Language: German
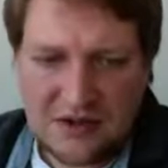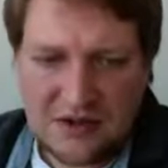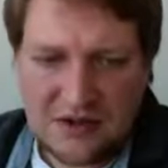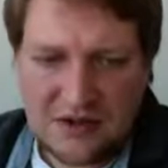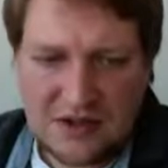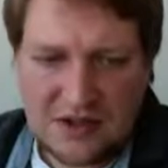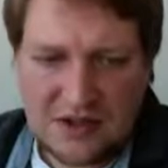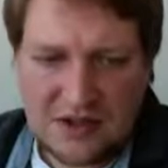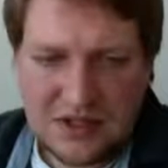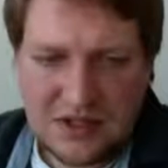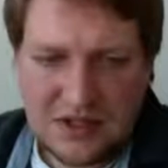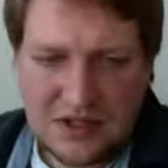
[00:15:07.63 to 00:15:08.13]
Ja,
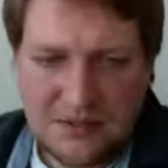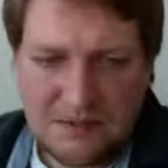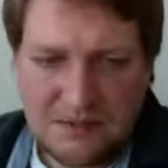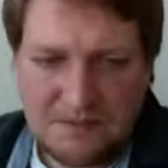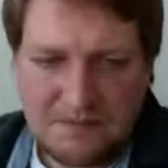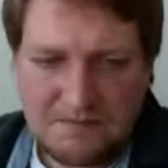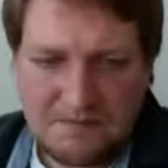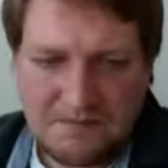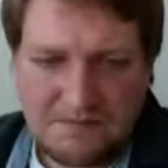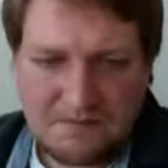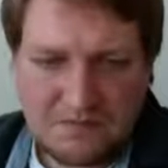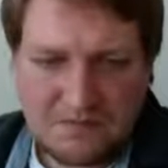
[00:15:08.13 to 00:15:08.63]
und
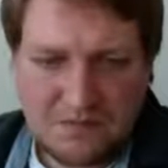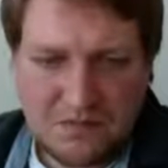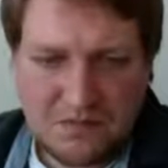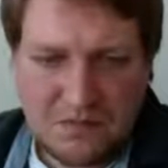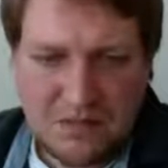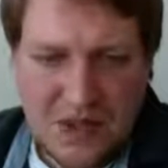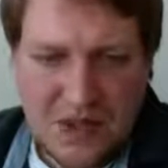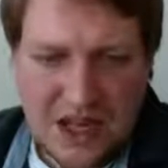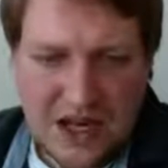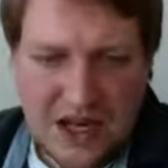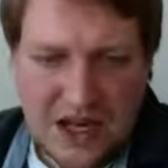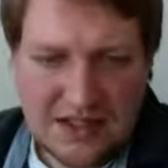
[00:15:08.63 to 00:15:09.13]
ähm,
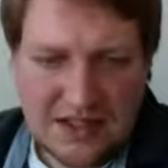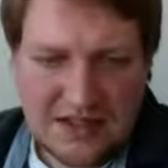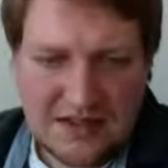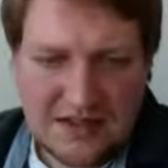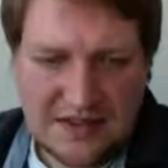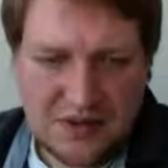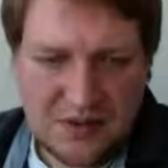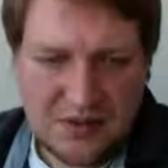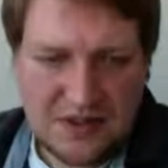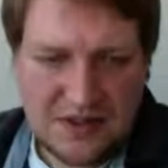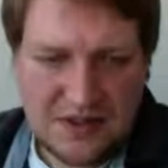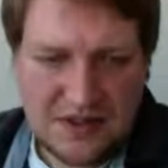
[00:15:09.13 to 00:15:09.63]
das
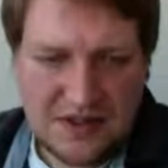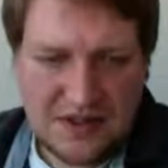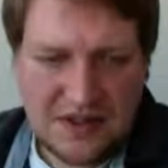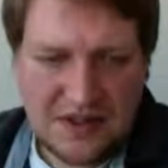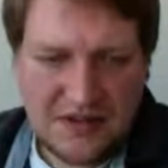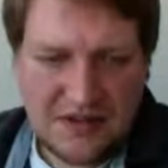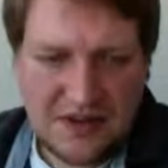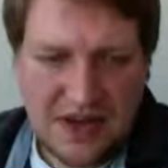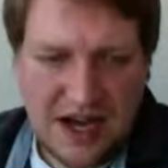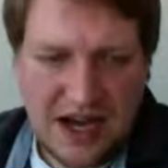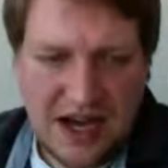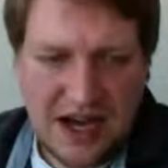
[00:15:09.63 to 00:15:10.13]
ist so ein bisschen
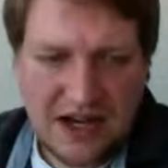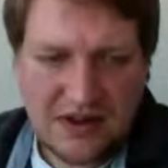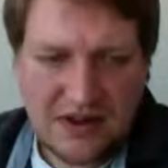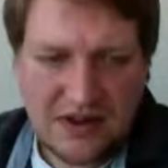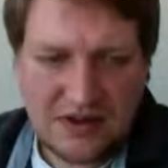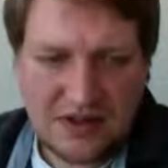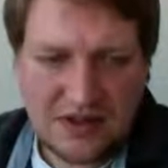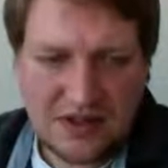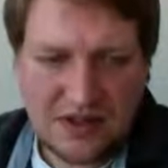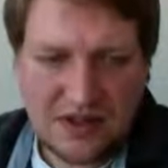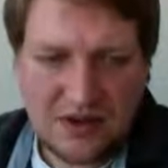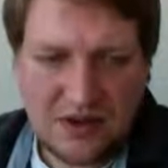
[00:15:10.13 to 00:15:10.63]
die
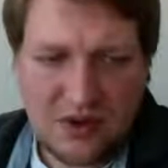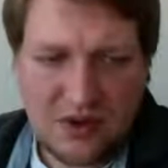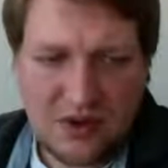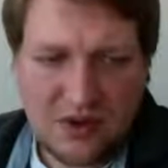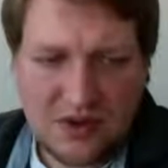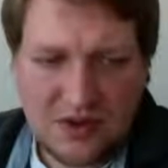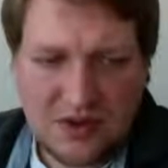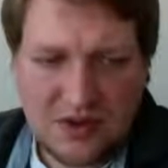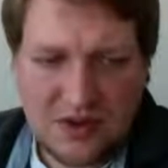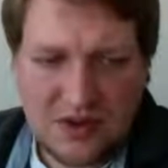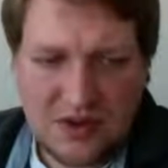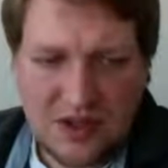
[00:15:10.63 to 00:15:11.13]
Frage und die
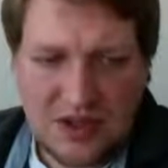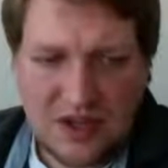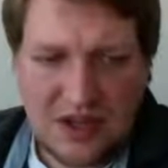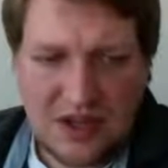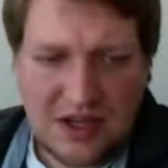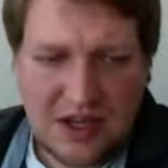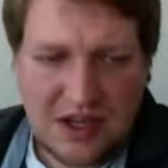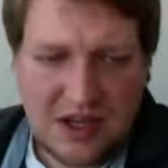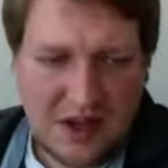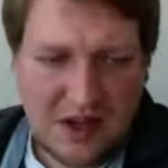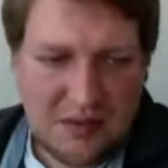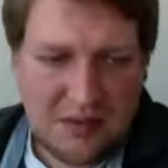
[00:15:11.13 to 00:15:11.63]
Krux,
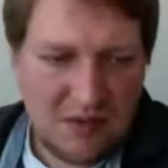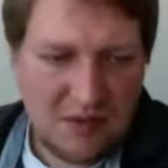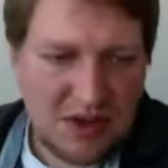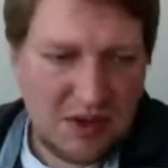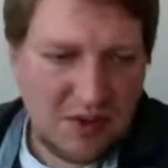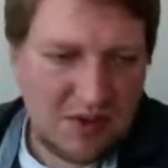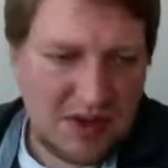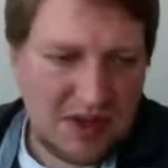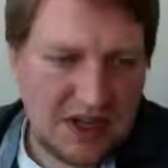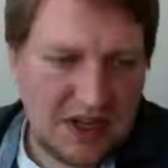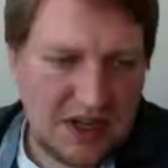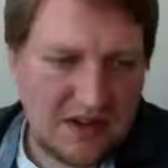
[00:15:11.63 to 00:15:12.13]
ähm,
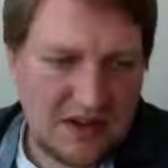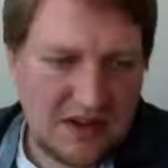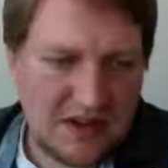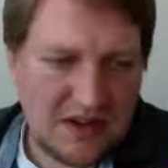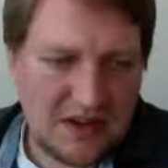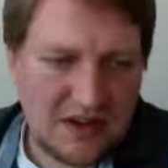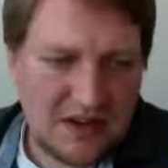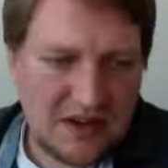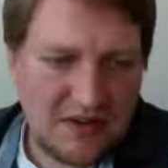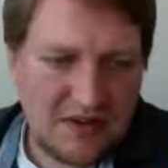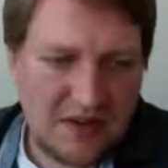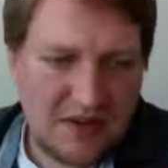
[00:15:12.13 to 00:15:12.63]
mit, der
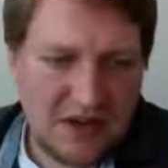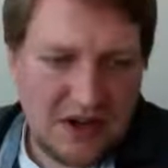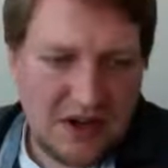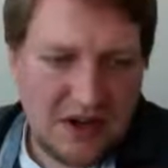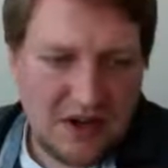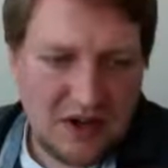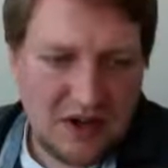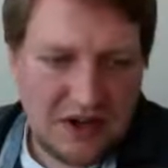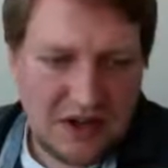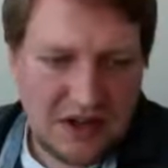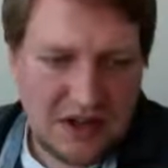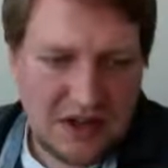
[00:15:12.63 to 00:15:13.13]
sich viele
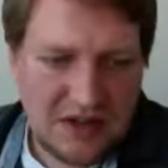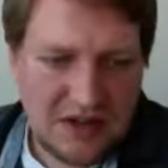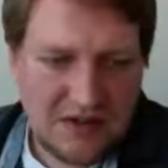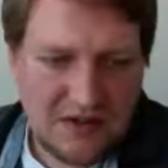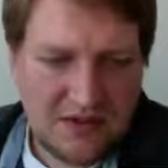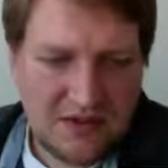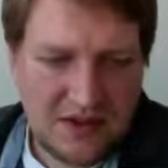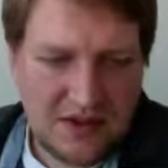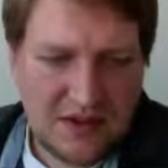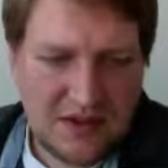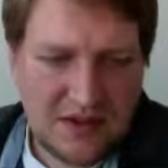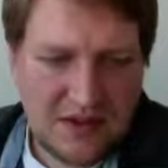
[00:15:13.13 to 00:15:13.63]
Leute
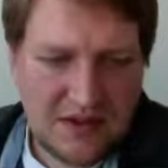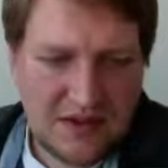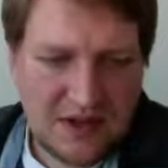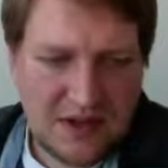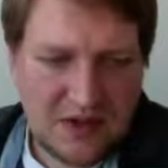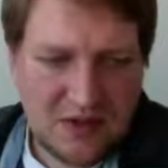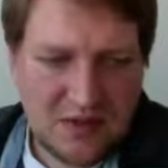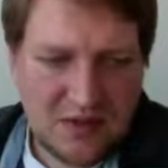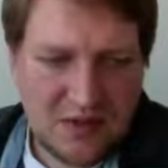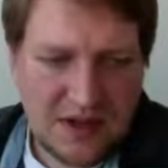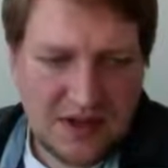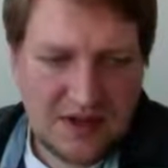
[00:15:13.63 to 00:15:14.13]
jetzt, wie gesagt,
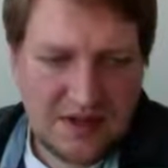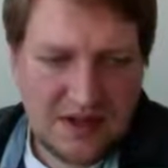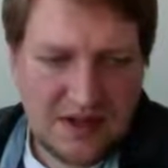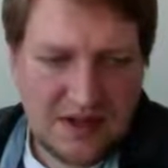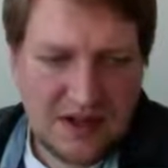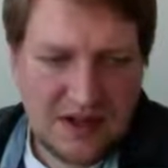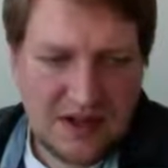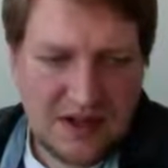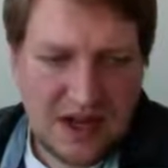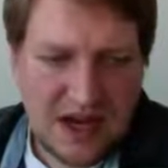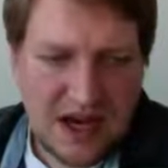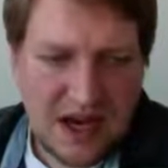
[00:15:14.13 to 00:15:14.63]
seit über
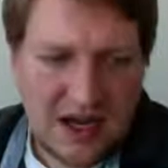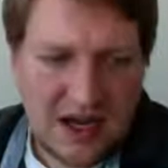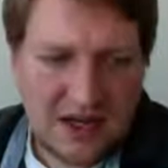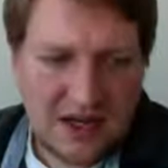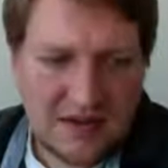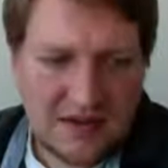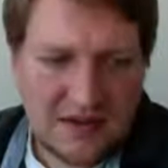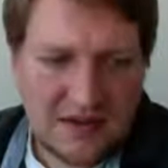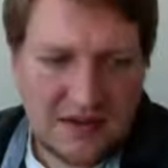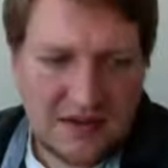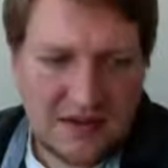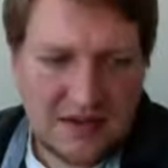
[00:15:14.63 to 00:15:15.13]
zehn Jahren,
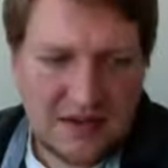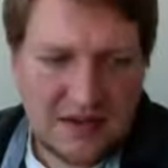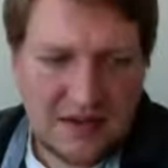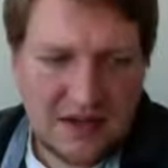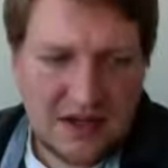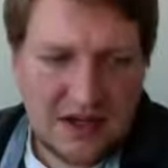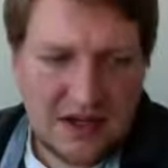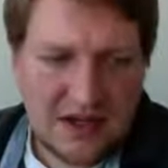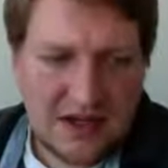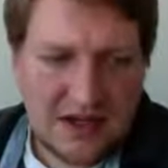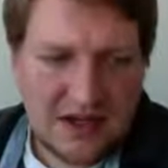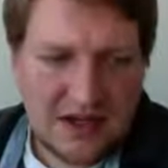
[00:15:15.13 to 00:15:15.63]
als das
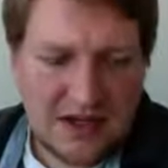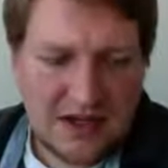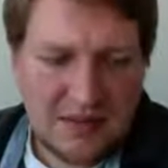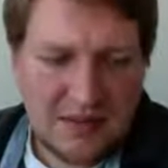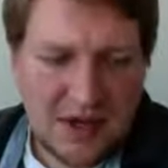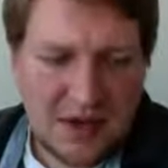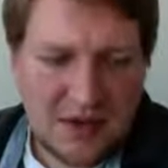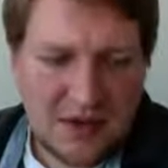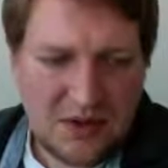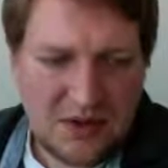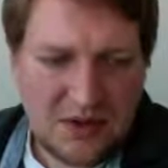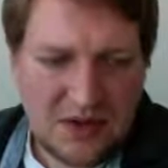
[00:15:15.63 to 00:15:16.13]

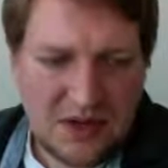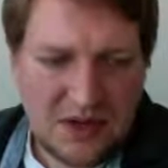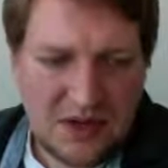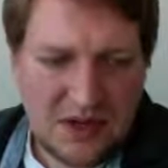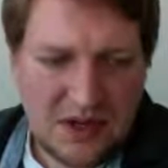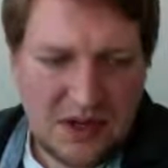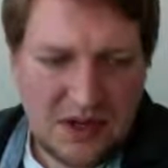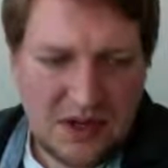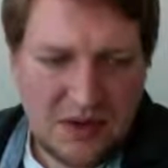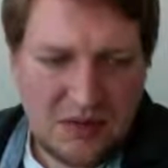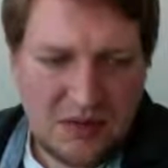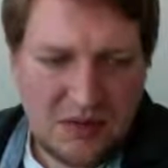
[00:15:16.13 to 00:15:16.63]
Thema durch
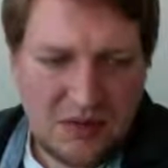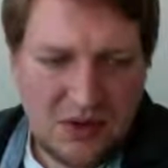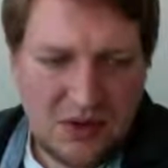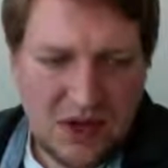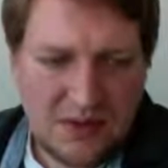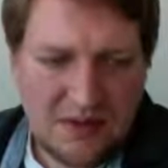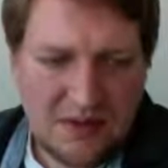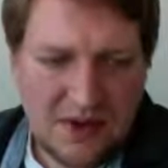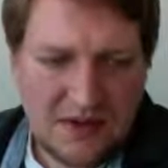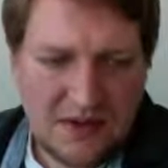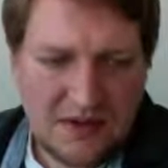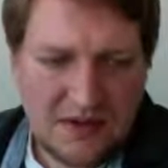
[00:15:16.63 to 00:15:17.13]
die äh,
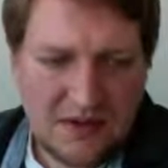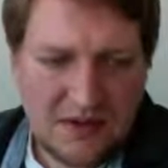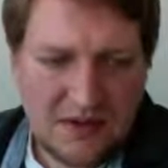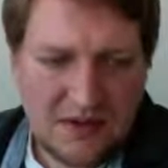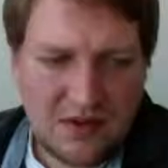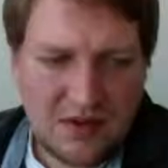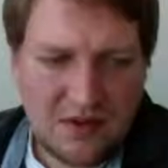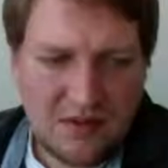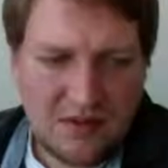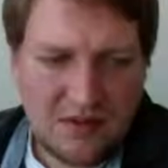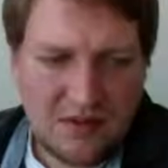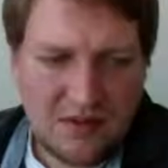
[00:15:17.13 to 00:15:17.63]

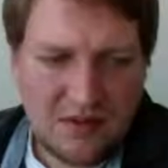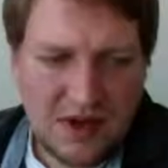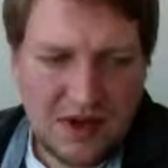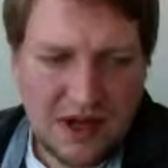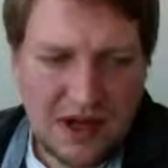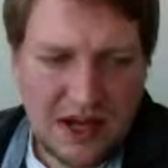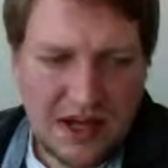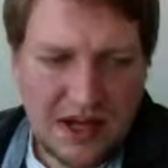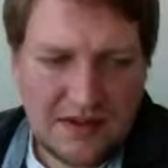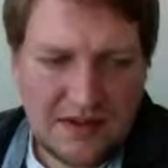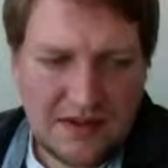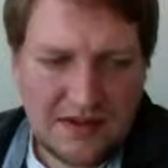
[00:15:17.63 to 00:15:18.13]
Budapest Open
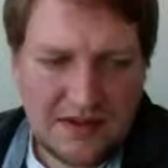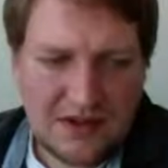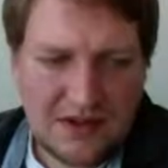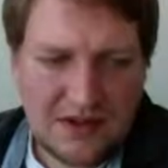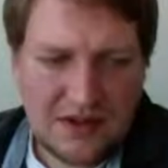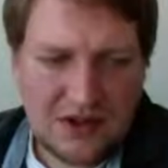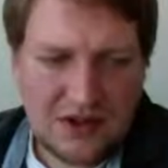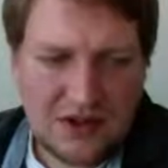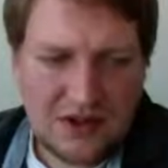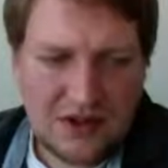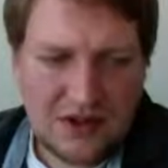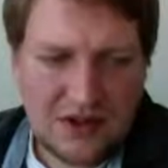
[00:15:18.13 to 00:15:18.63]
Access
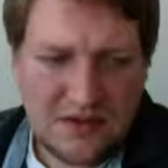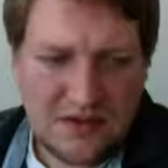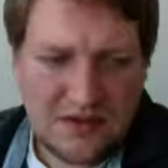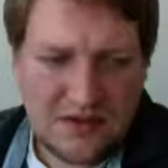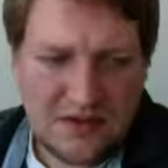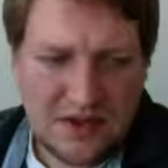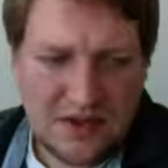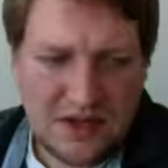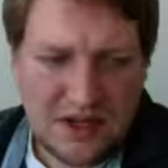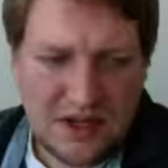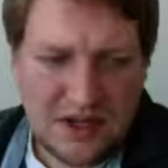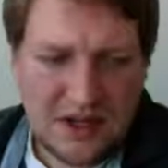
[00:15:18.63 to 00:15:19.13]

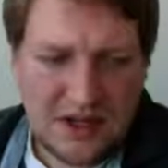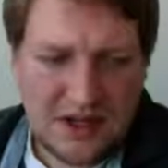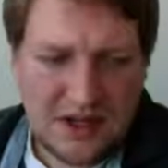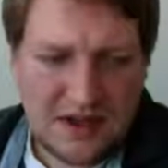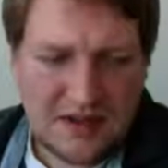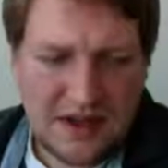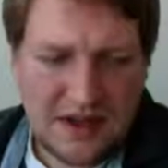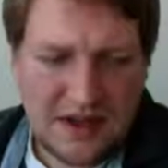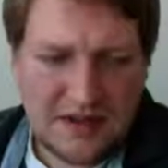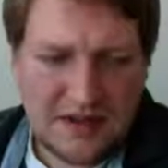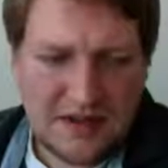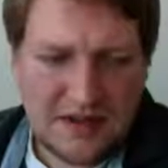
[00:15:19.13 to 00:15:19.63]
Initiative
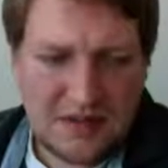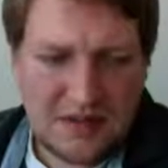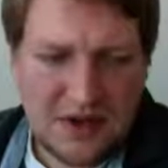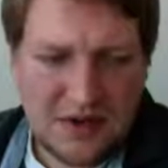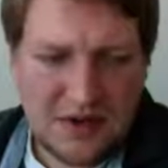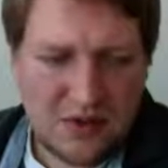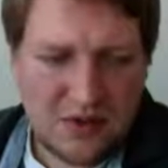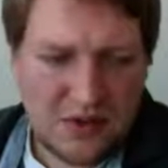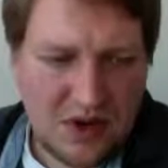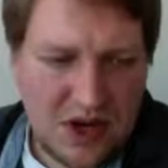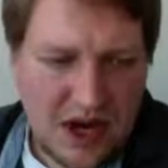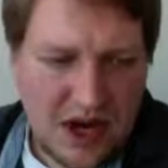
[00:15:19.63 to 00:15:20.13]
das erste
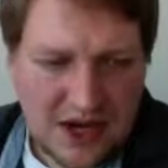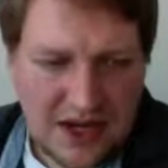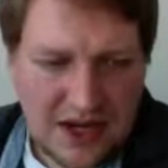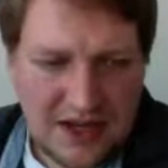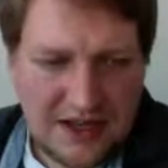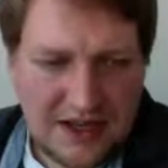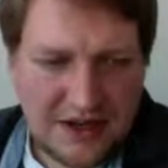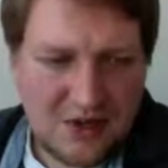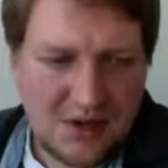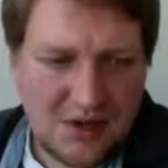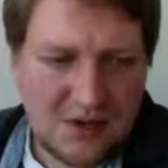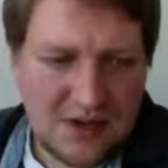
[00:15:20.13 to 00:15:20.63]
Mal so
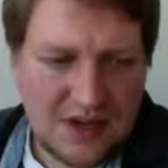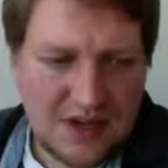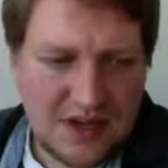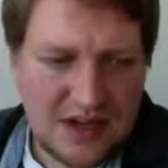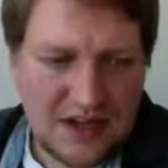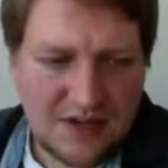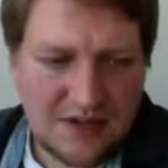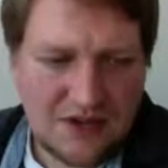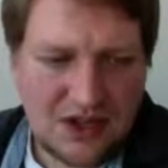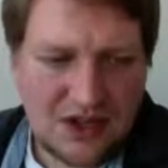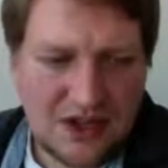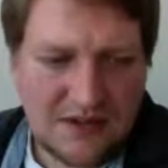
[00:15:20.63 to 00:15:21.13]

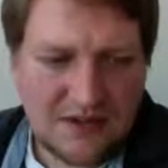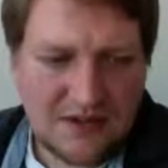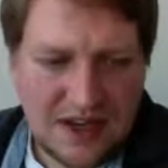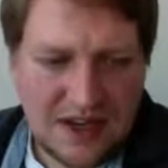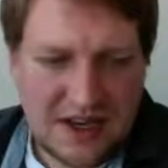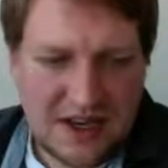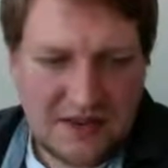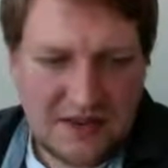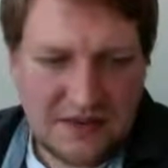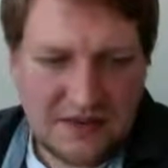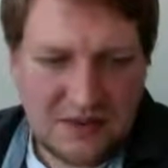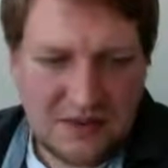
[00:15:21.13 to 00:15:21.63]
erklärungstechnisch
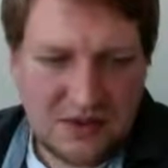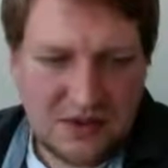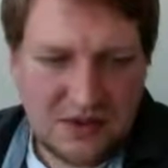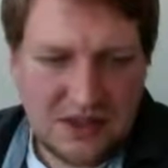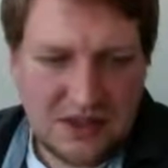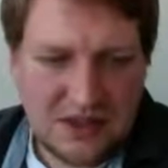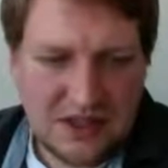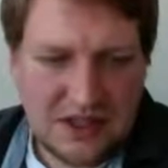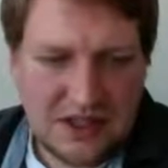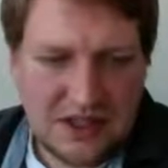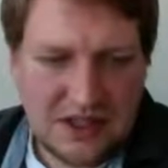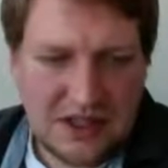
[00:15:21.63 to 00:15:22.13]
erfasst
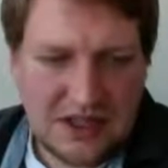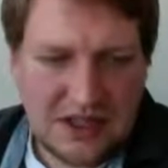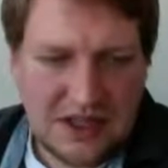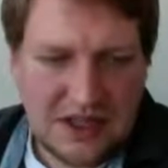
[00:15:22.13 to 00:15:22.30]
wurde,